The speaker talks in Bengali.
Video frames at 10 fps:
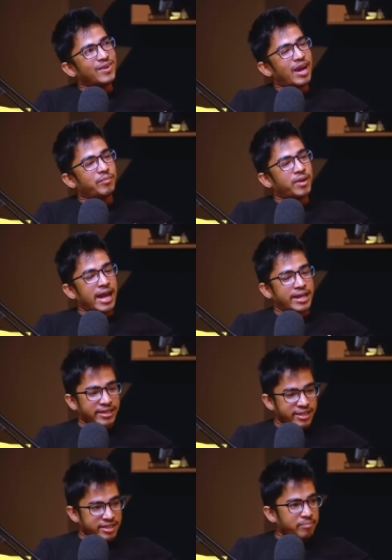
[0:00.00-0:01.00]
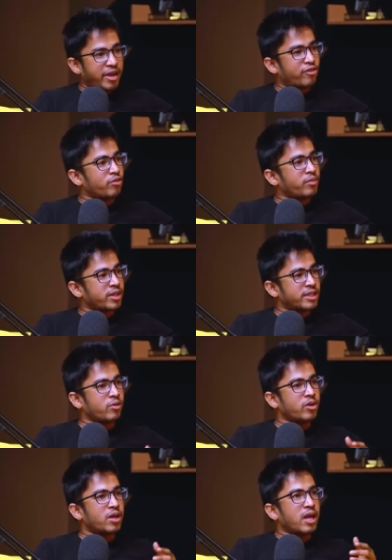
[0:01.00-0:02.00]
সো আমরা আরেকটা ইন্টারেস্টিং প্ল্যাটফর্মকে দিই
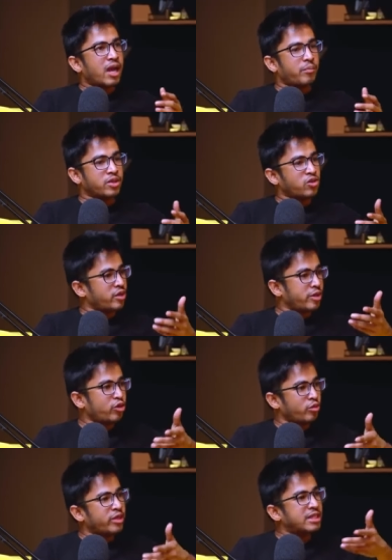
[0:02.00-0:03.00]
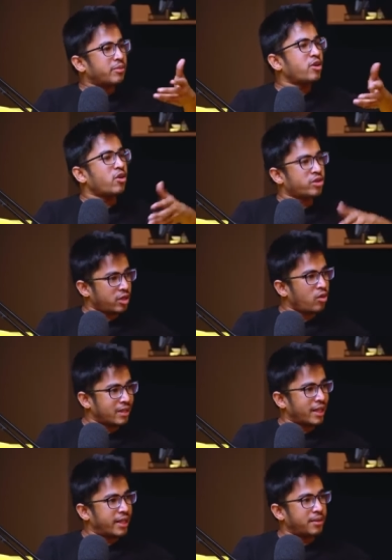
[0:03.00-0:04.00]
যেমন আমরা যখন ইউটিউবে ইসলামিক
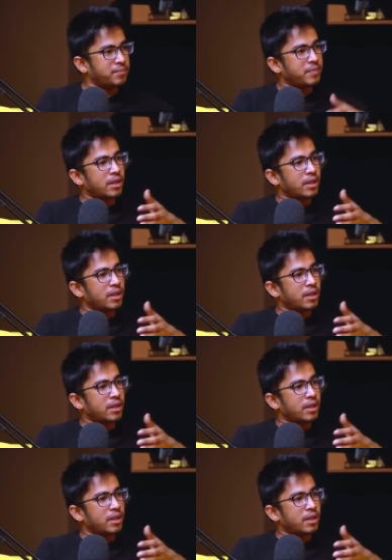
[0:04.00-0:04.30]
কন্টেন্টগুলো দেখি